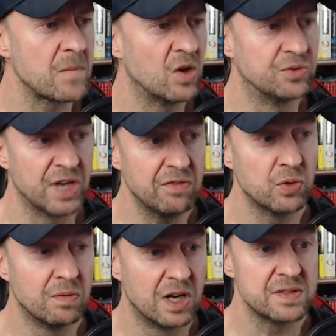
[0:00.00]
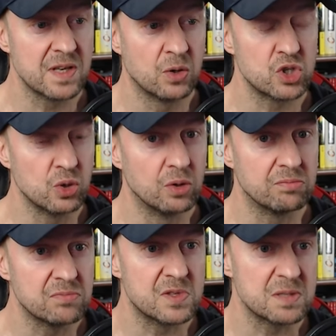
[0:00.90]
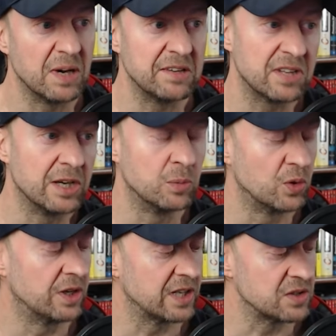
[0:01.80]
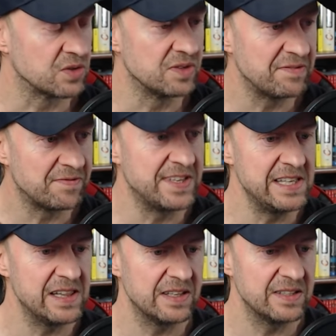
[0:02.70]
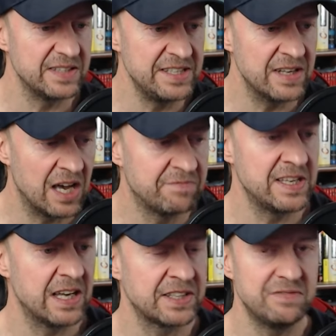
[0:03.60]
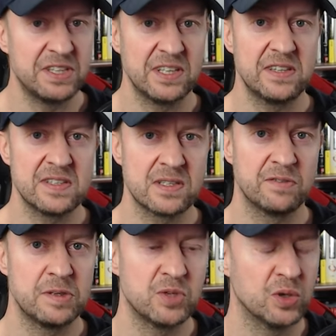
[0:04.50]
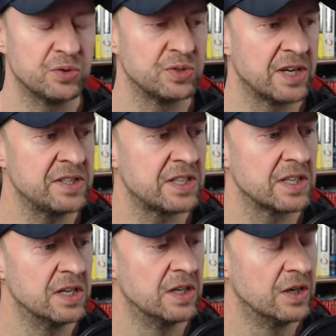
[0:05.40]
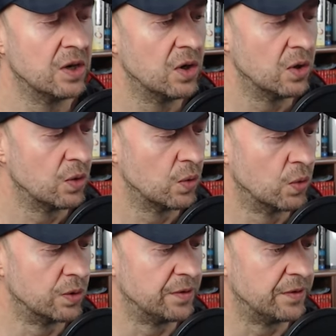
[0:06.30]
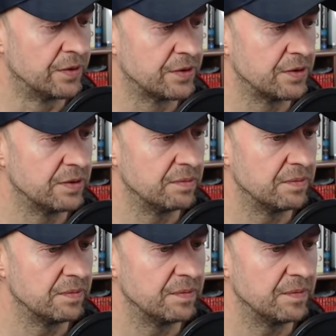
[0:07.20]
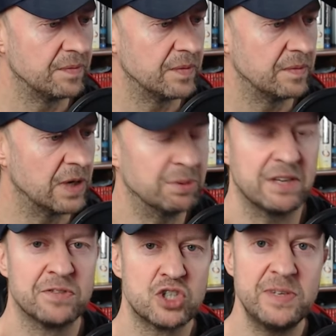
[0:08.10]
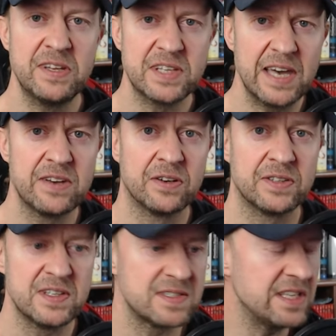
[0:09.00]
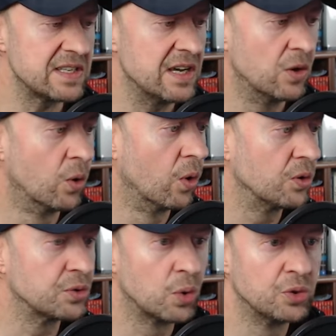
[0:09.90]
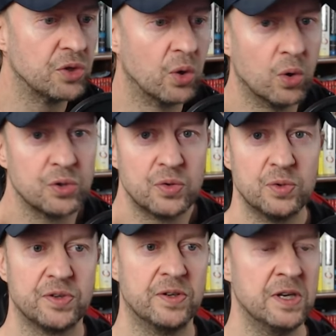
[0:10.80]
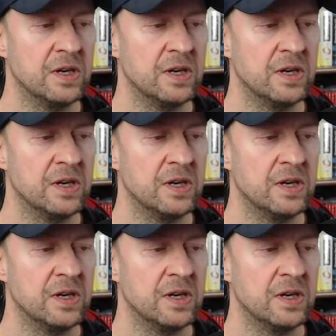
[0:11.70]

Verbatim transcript: Und davor waren es auch schon zwei, drei Monate. Also viel, in, äh, viel Aktivität ist auf dem Konto da nicht. Und aber da verschwindet keiner. Da ist nicht hoch und runter, hoch und runter.